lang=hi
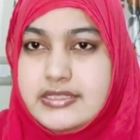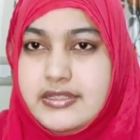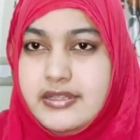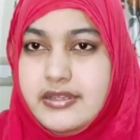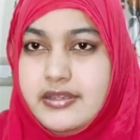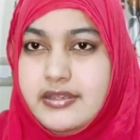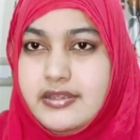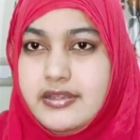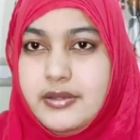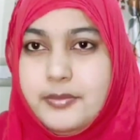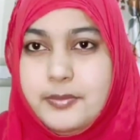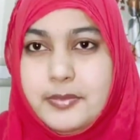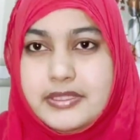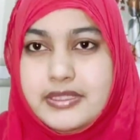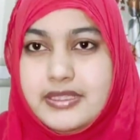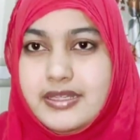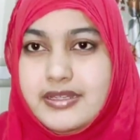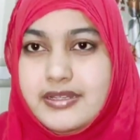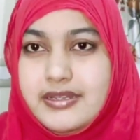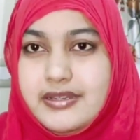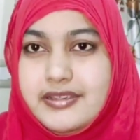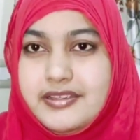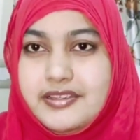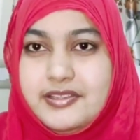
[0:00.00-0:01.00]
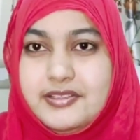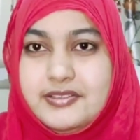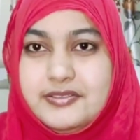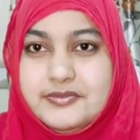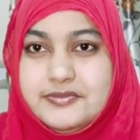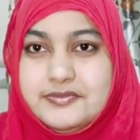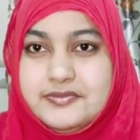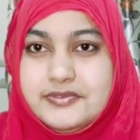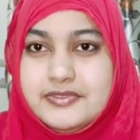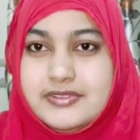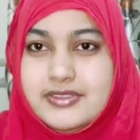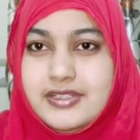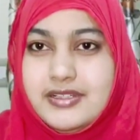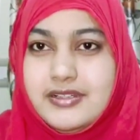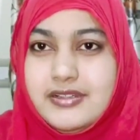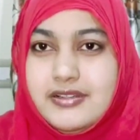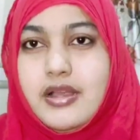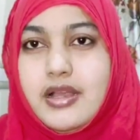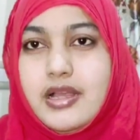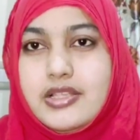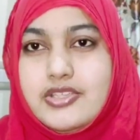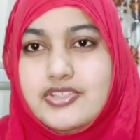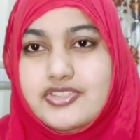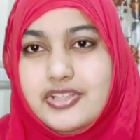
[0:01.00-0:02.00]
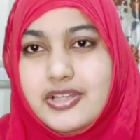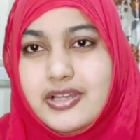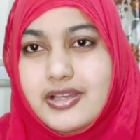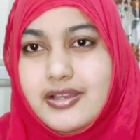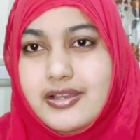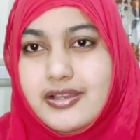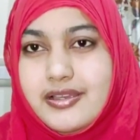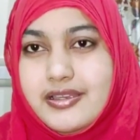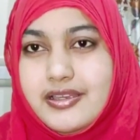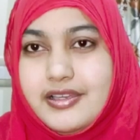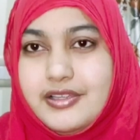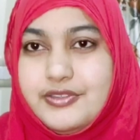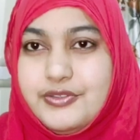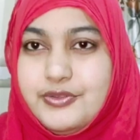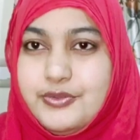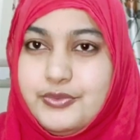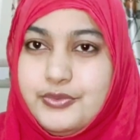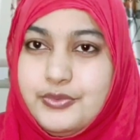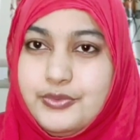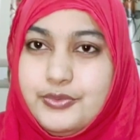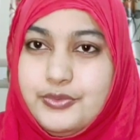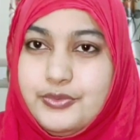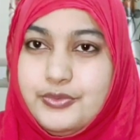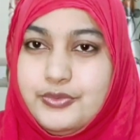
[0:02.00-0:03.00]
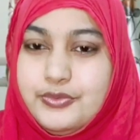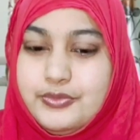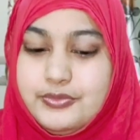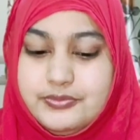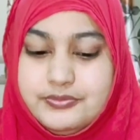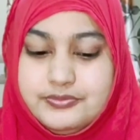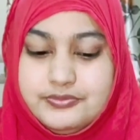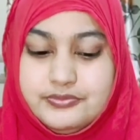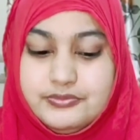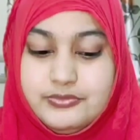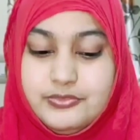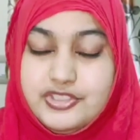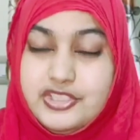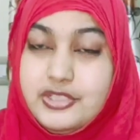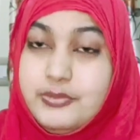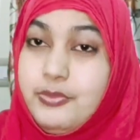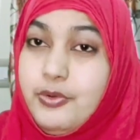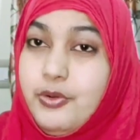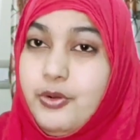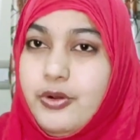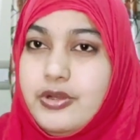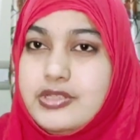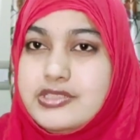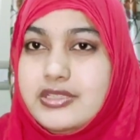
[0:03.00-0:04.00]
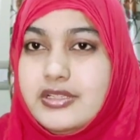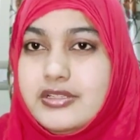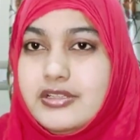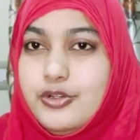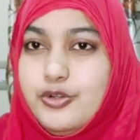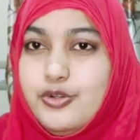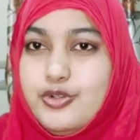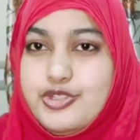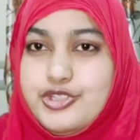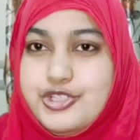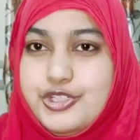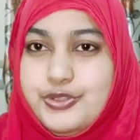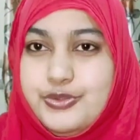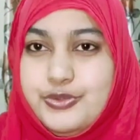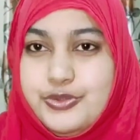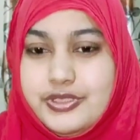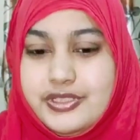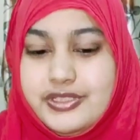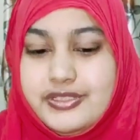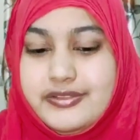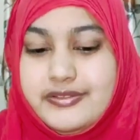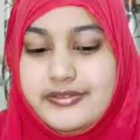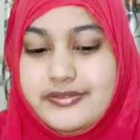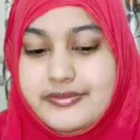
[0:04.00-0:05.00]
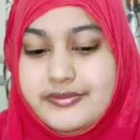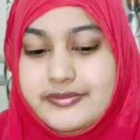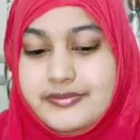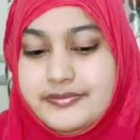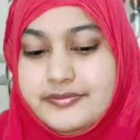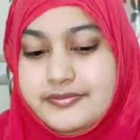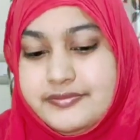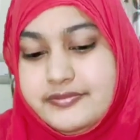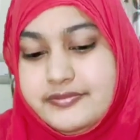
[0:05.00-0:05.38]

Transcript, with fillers: कैसा आएगा पता नहीं अच्छा आ गया तो मुझे बहुत ज़्यादा खुशी होगी